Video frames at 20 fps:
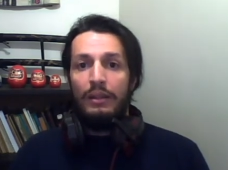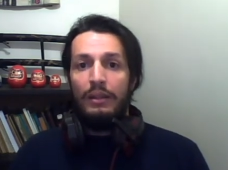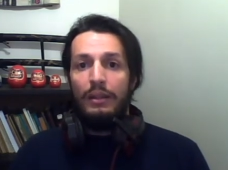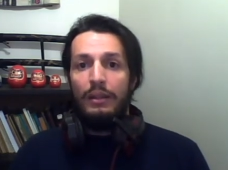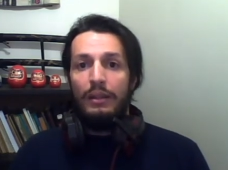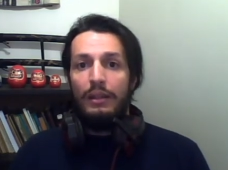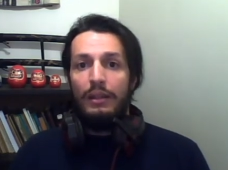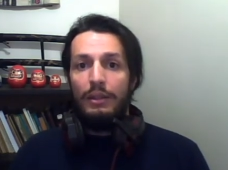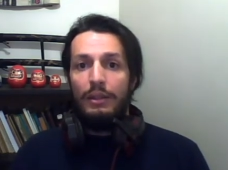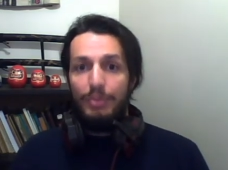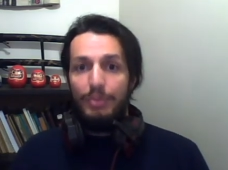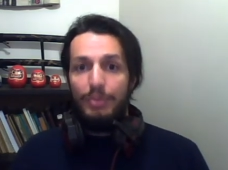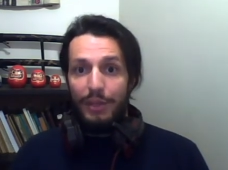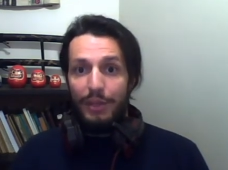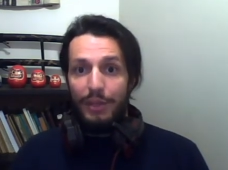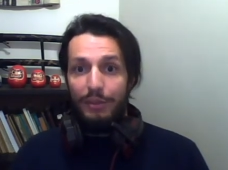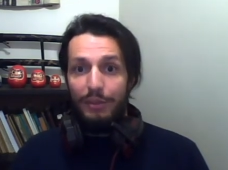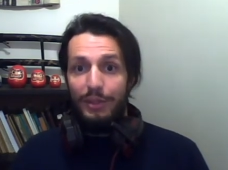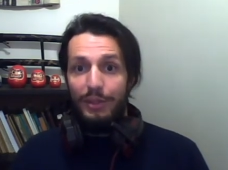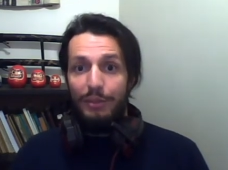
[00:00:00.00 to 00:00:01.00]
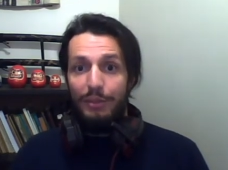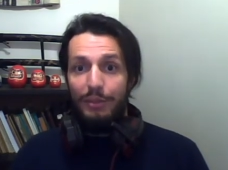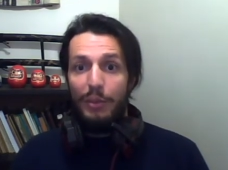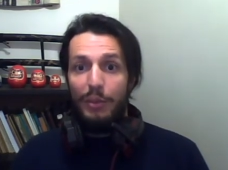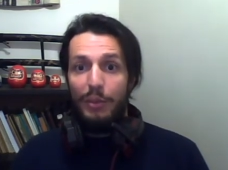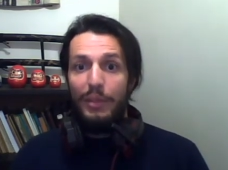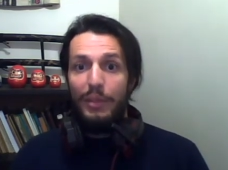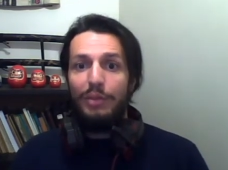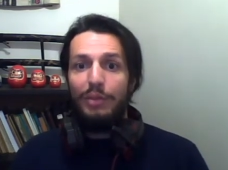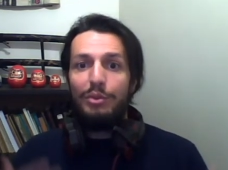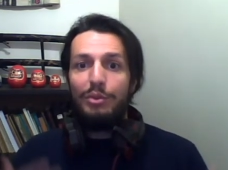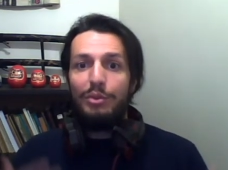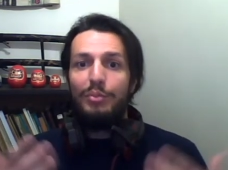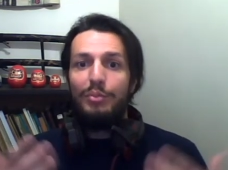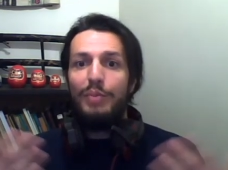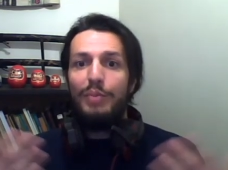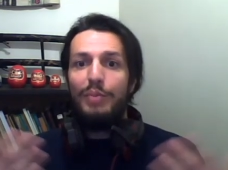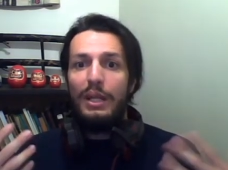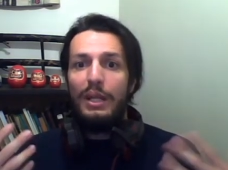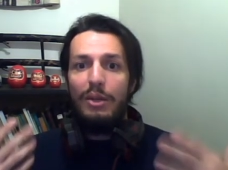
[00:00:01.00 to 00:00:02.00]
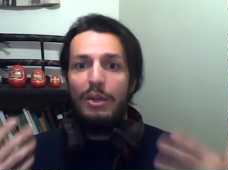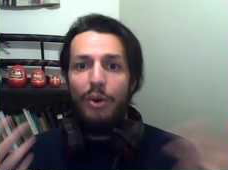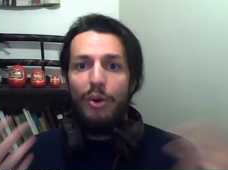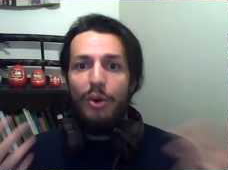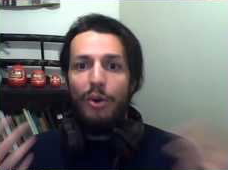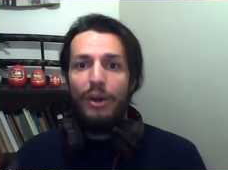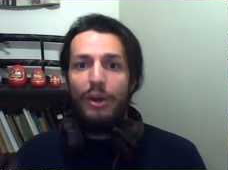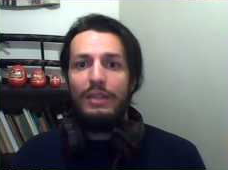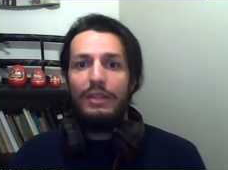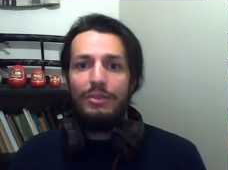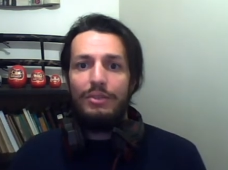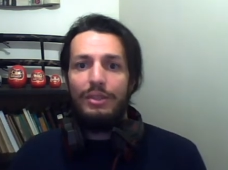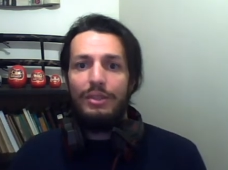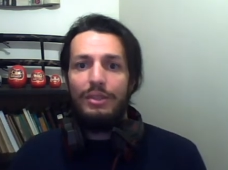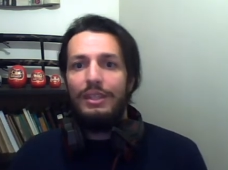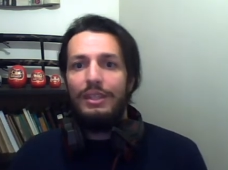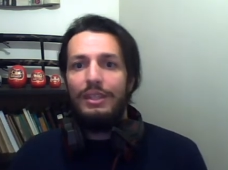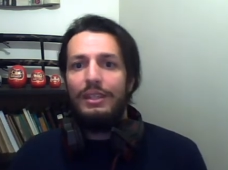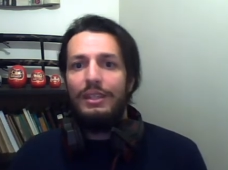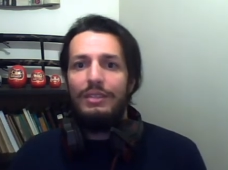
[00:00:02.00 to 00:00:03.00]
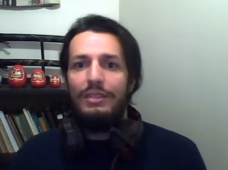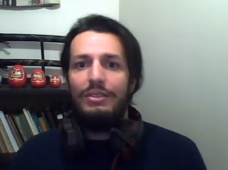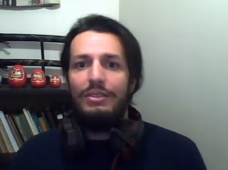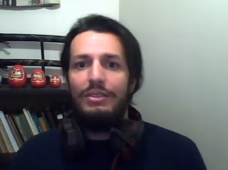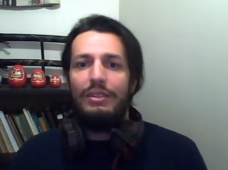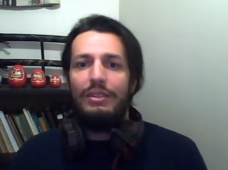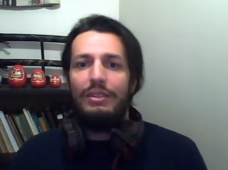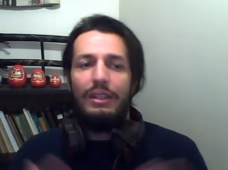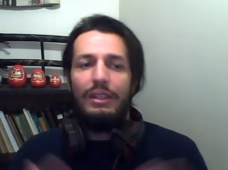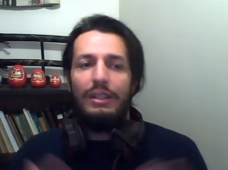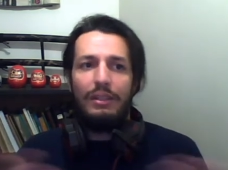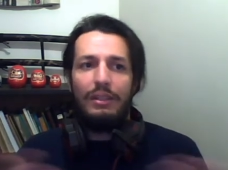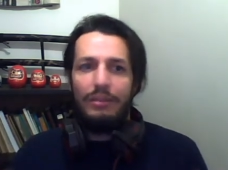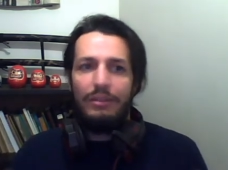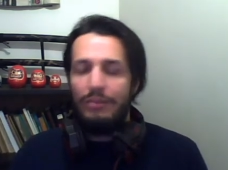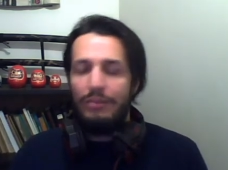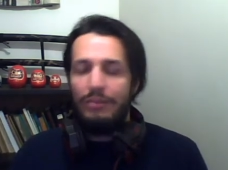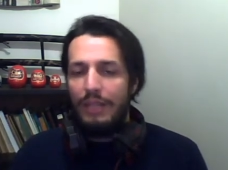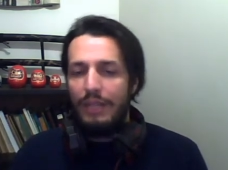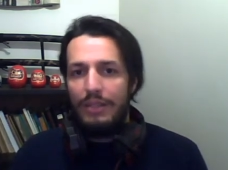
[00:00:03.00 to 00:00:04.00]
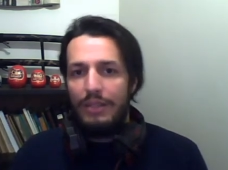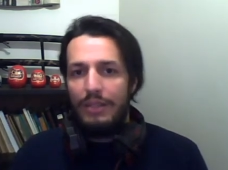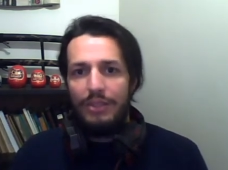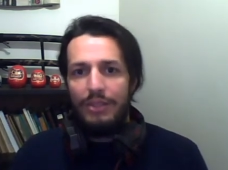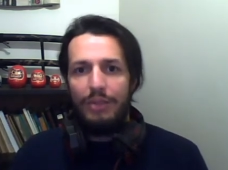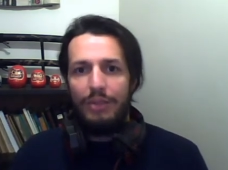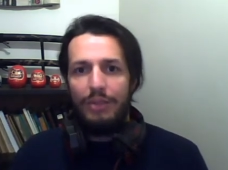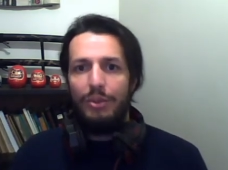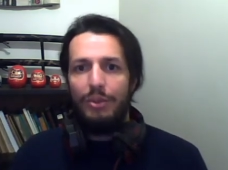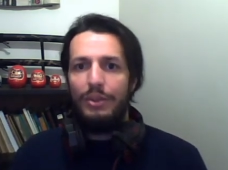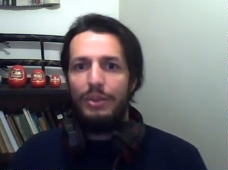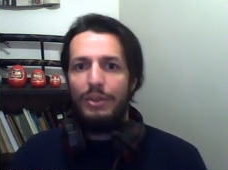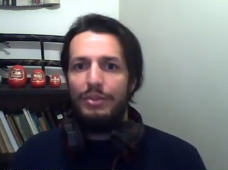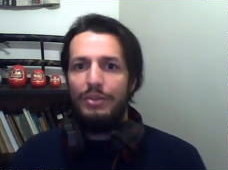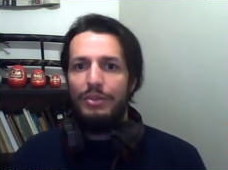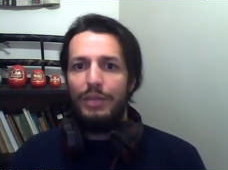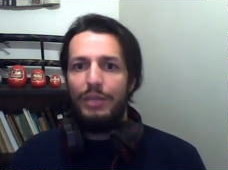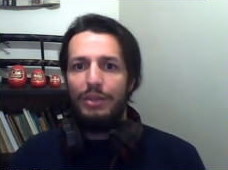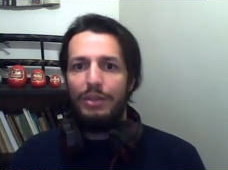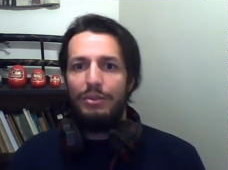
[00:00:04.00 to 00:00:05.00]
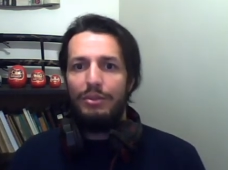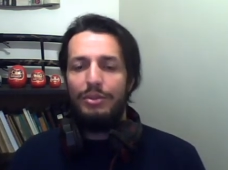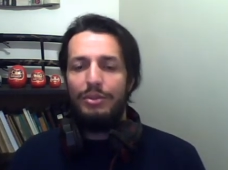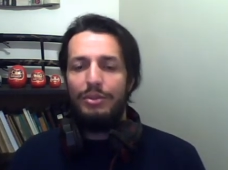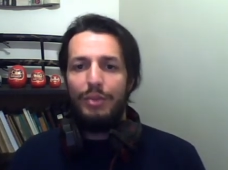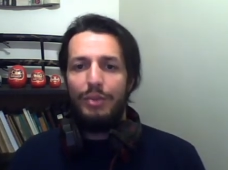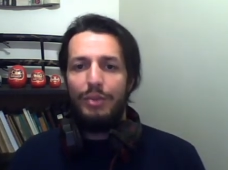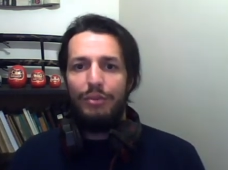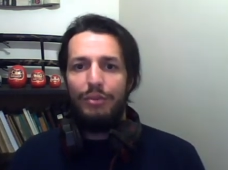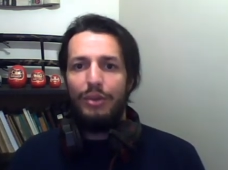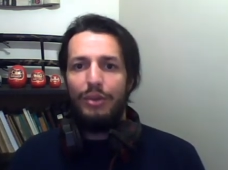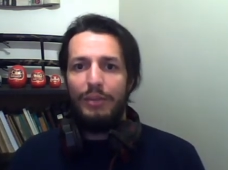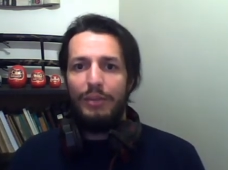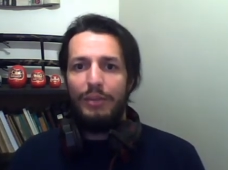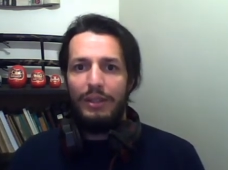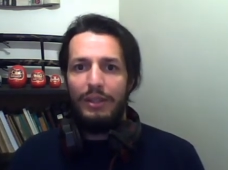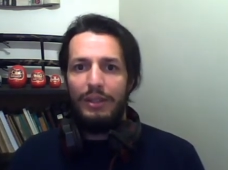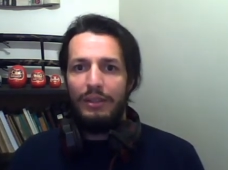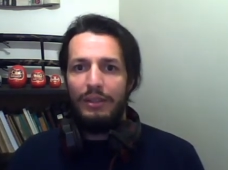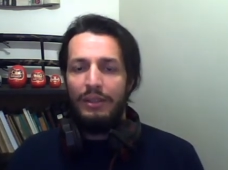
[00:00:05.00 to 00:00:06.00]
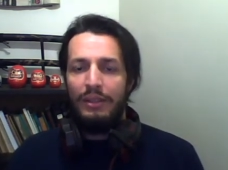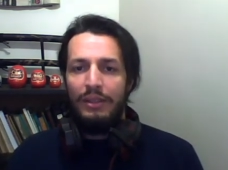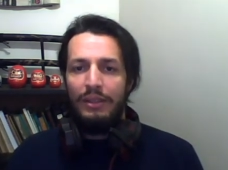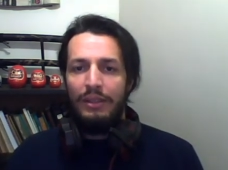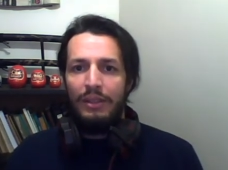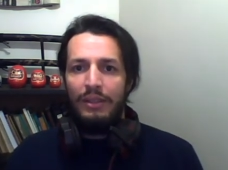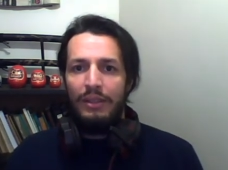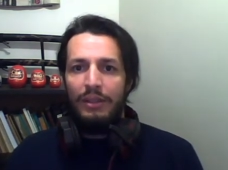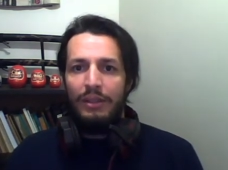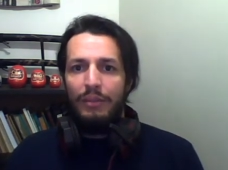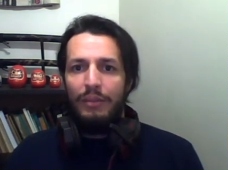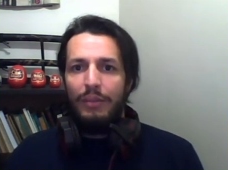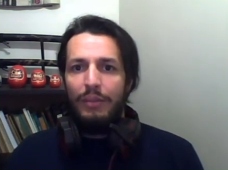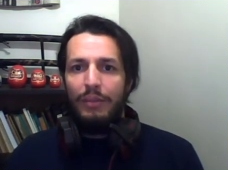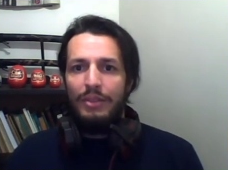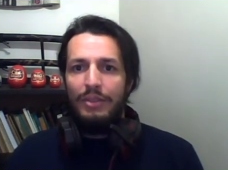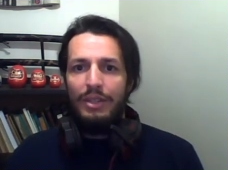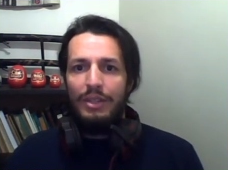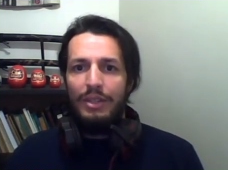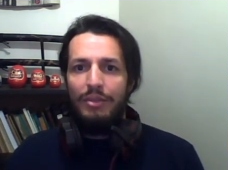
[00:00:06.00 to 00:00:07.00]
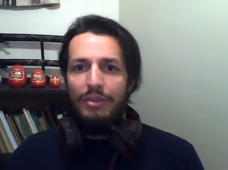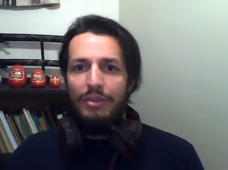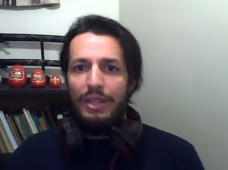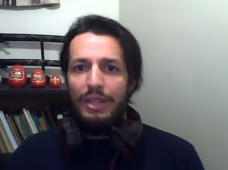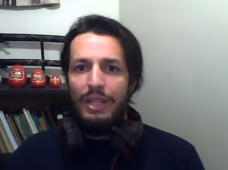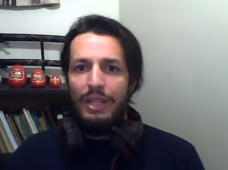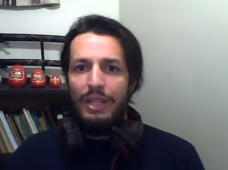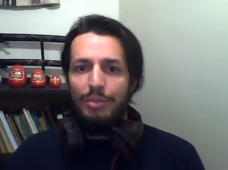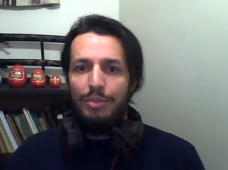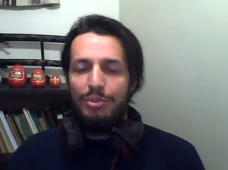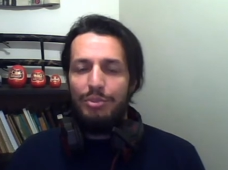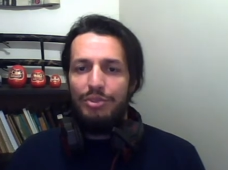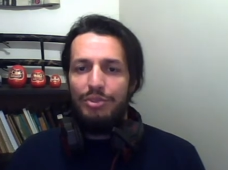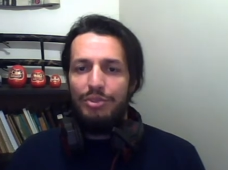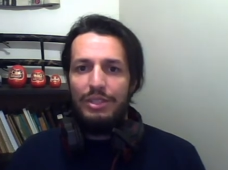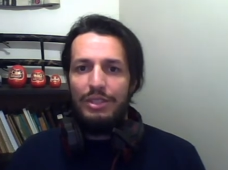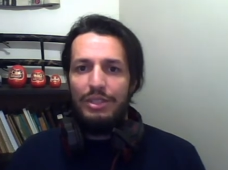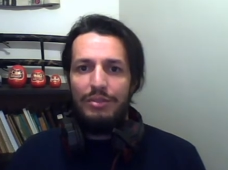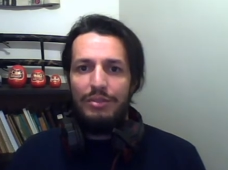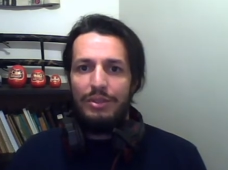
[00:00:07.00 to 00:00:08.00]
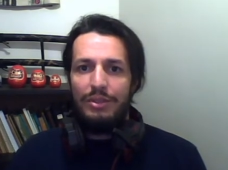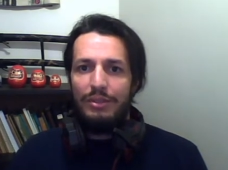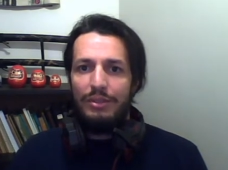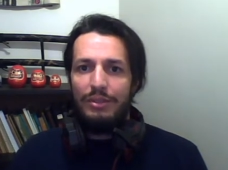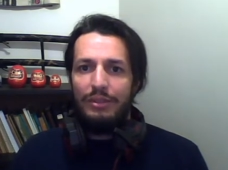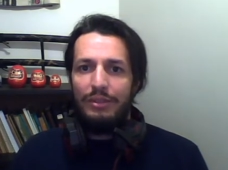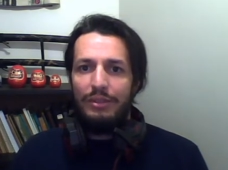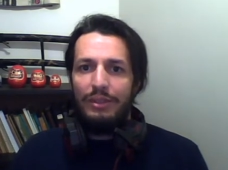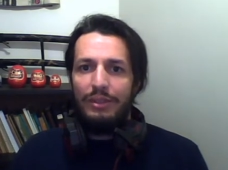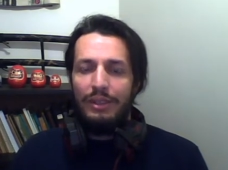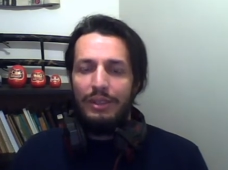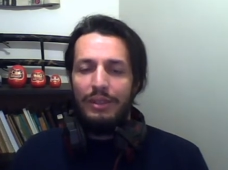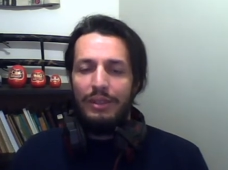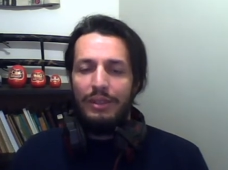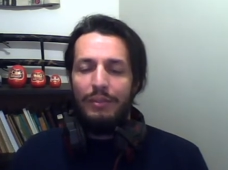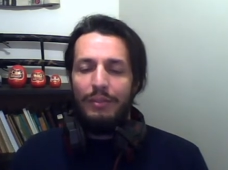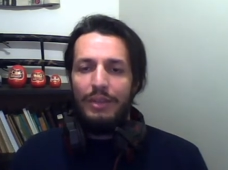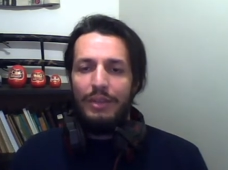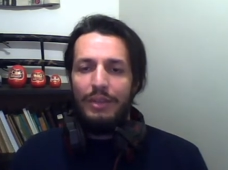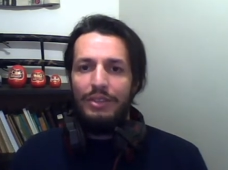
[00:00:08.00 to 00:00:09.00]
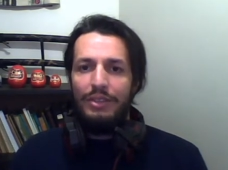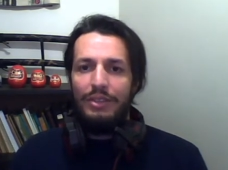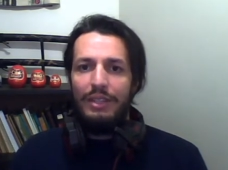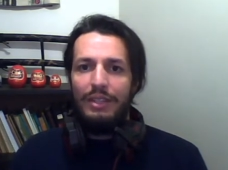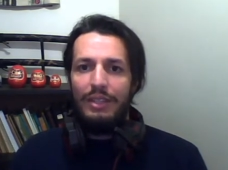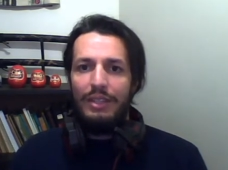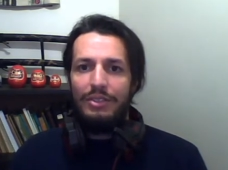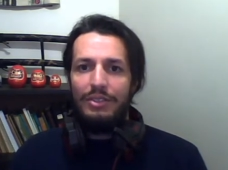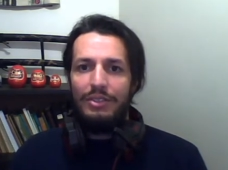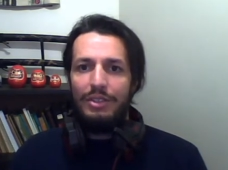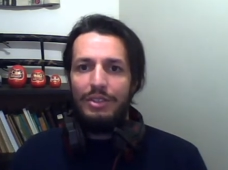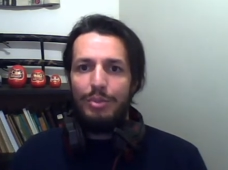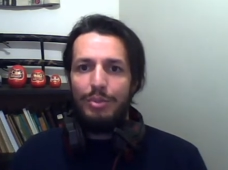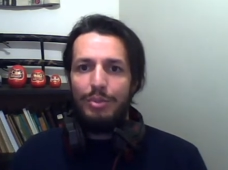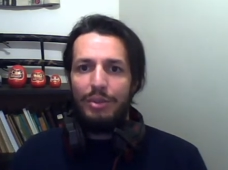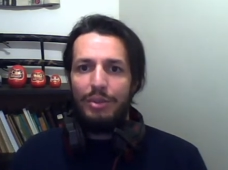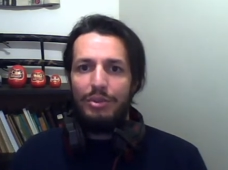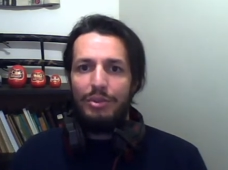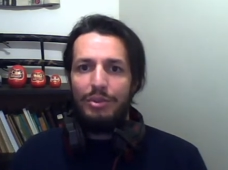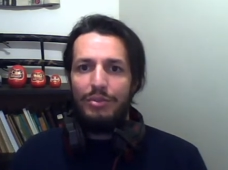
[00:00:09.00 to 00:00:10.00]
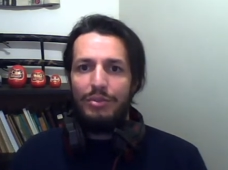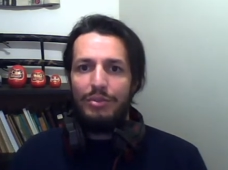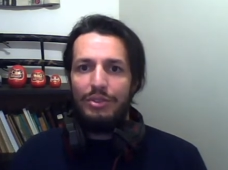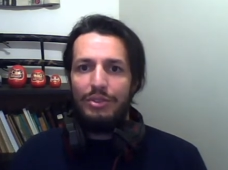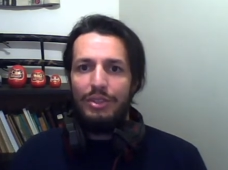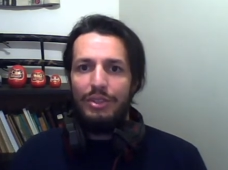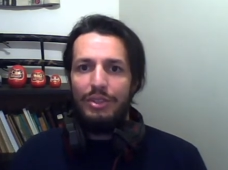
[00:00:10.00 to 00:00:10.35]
E eu espero em momentos melhores do que esse estar tá trazendo conhecimento de uma forma mais irreverente possível, mais interessante para todos vocês.